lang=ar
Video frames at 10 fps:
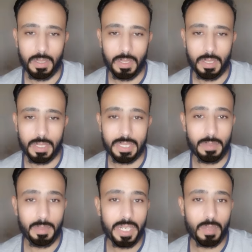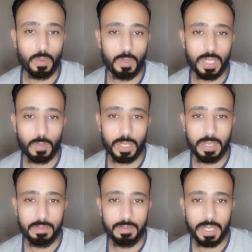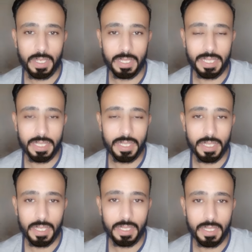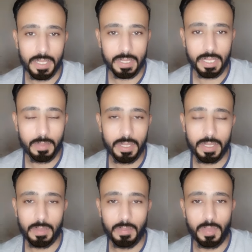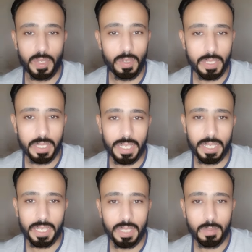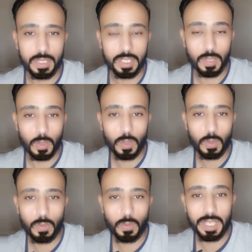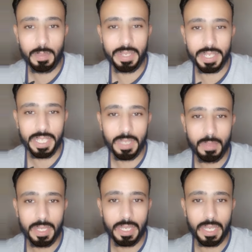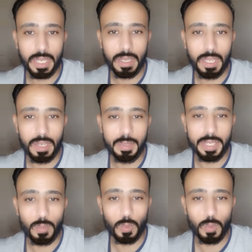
سمير كمونة مدافع النادي الأهلي السابق بيعلن عن عدم استمراره في برنامج البريمو